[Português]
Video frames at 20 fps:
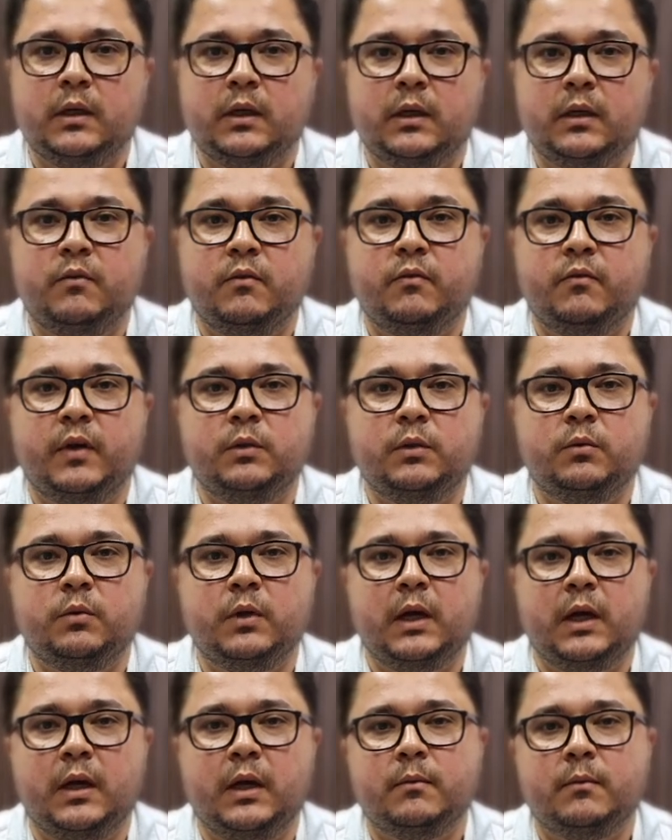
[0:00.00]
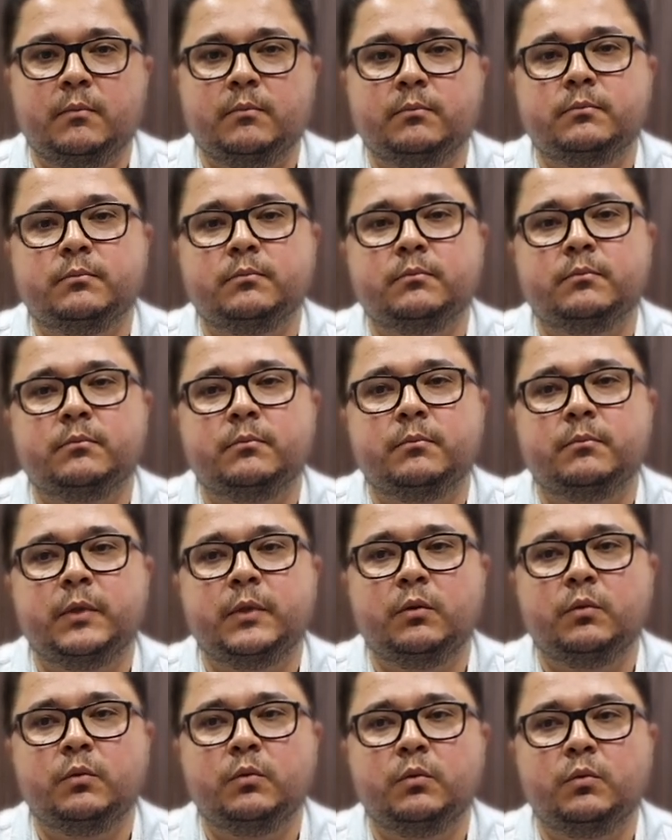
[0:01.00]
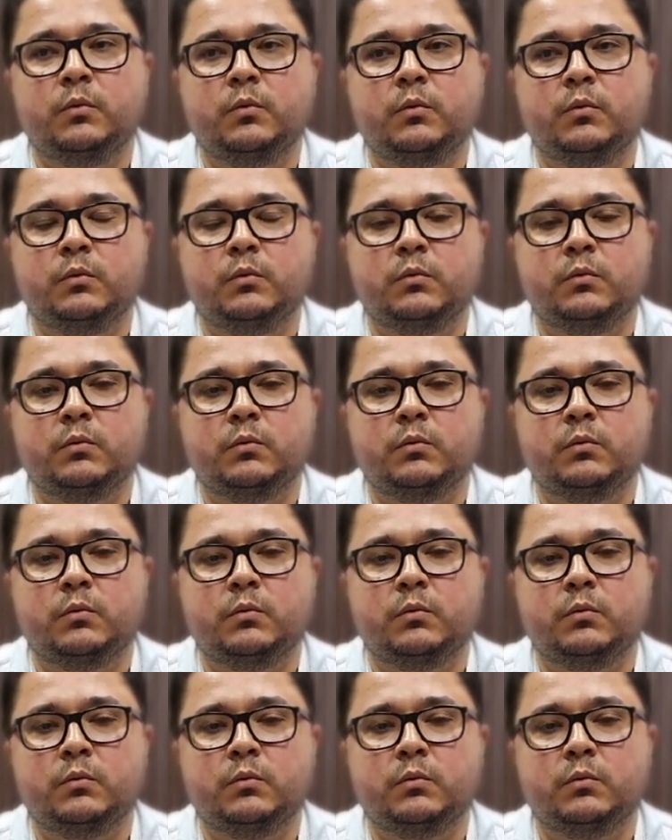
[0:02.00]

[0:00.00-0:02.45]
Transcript: que vai durar pelo,